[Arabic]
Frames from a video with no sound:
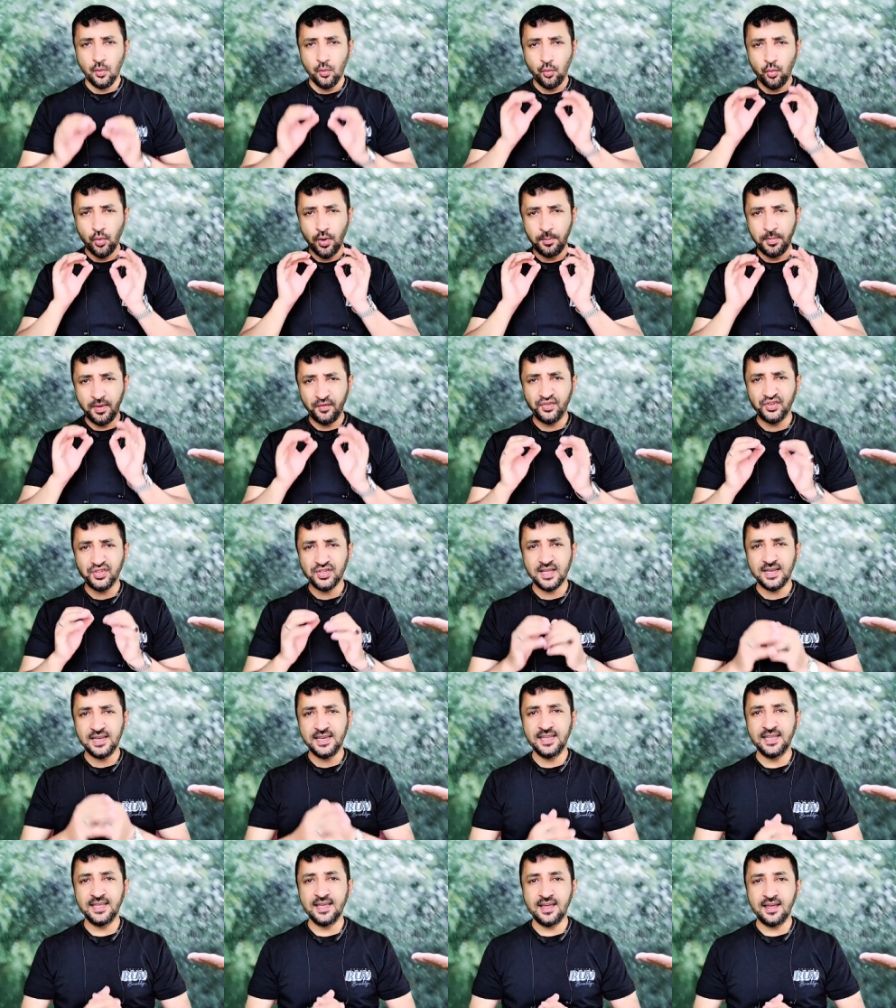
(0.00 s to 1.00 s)

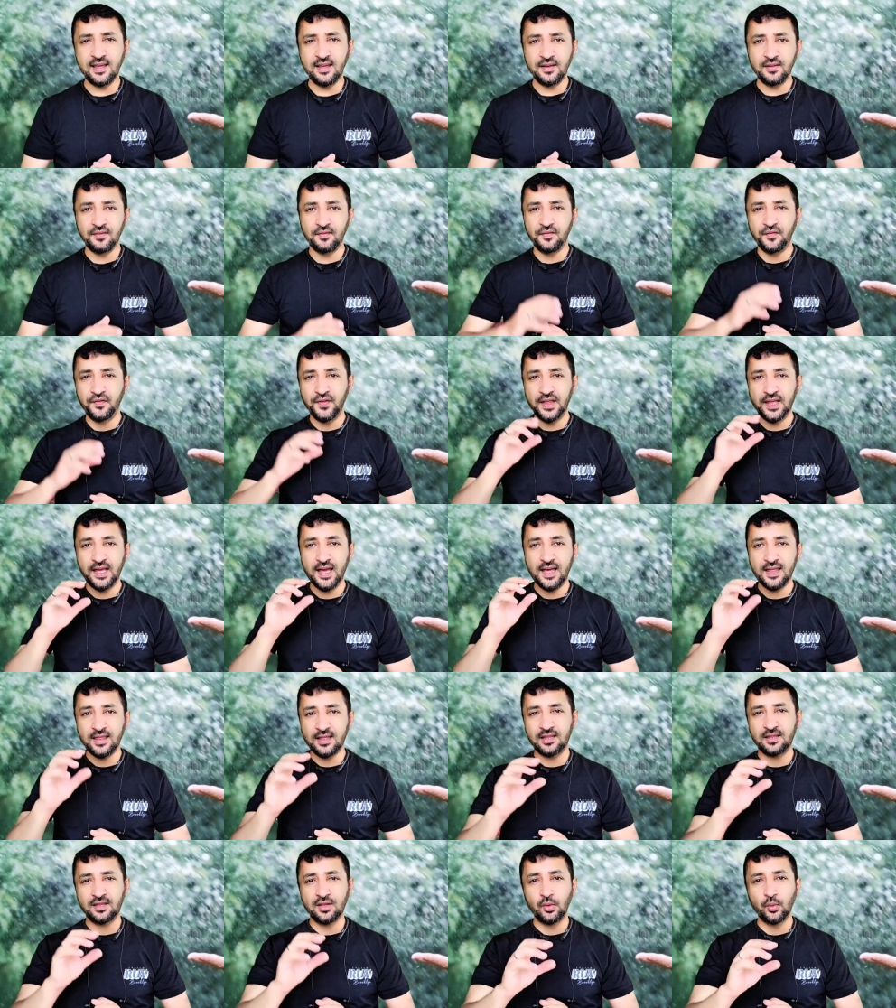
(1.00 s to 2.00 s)
ومفصلية في
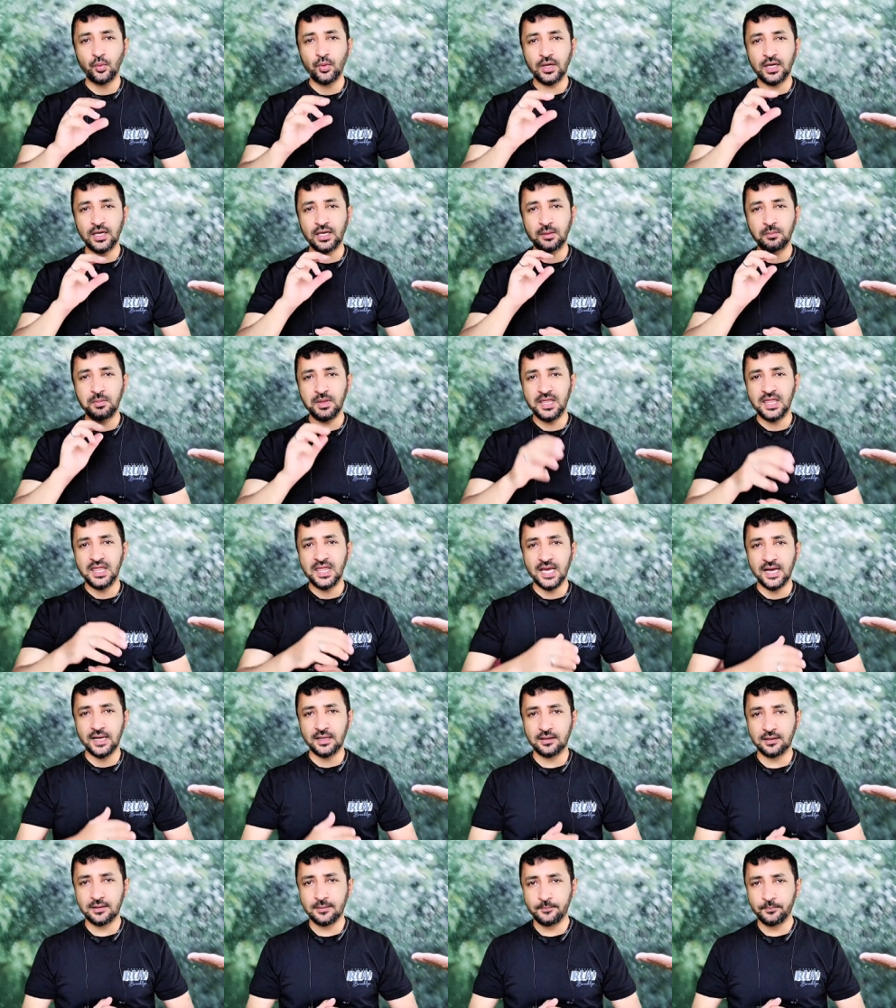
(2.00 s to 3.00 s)
هذا التوقيت
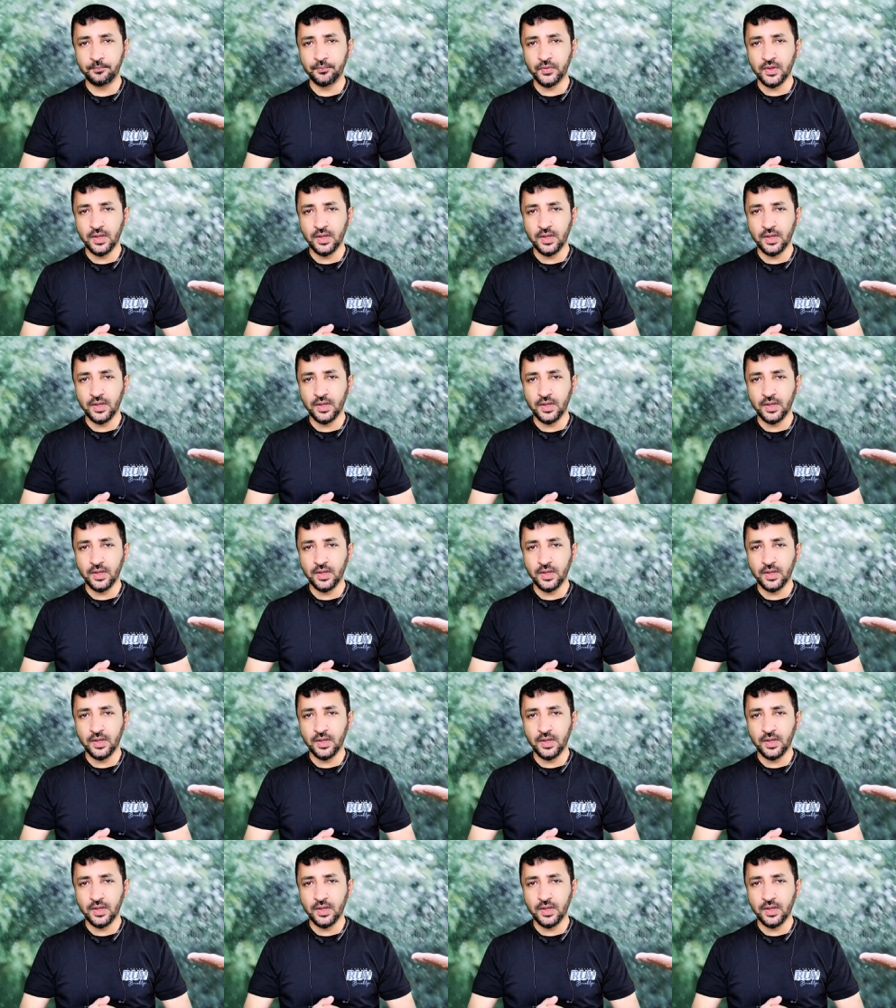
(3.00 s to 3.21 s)
بالذات